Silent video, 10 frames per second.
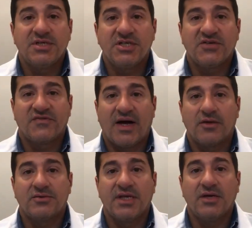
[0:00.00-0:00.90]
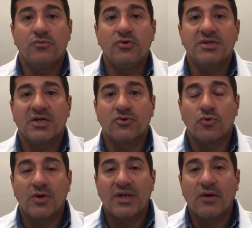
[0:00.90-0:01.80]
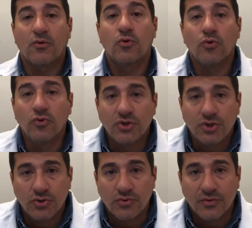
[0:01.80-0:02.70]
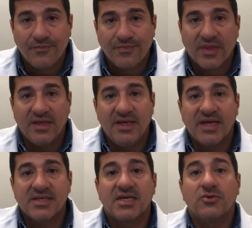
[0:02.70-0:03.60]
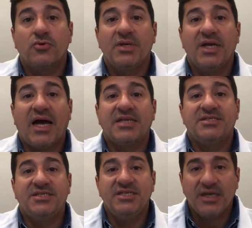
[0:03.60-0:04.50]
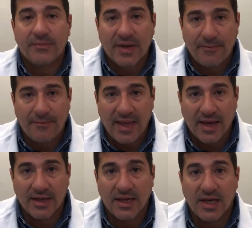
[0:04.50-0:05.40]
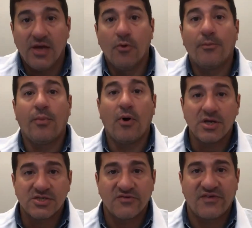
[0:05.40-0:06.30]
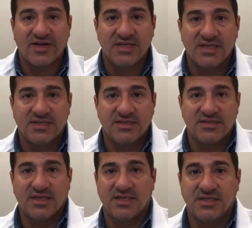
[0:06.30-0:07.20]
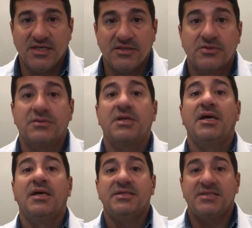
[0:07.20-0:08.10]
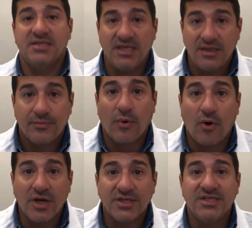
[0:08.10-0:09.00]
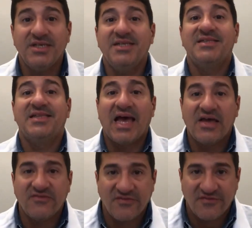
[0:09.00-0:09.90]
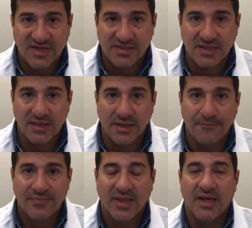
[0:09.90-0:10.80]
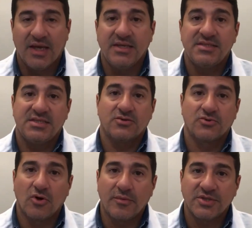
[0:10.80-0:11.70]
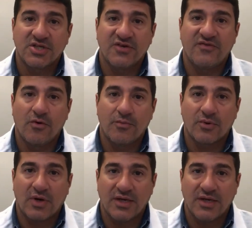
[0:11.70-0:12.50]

gente que fala, eu tenho muita dor no glúteo e essa dor irradia para a perna. Eu posso fazer esses exercícios? Sim, pode e deve fazer. Esses sintomas que vão para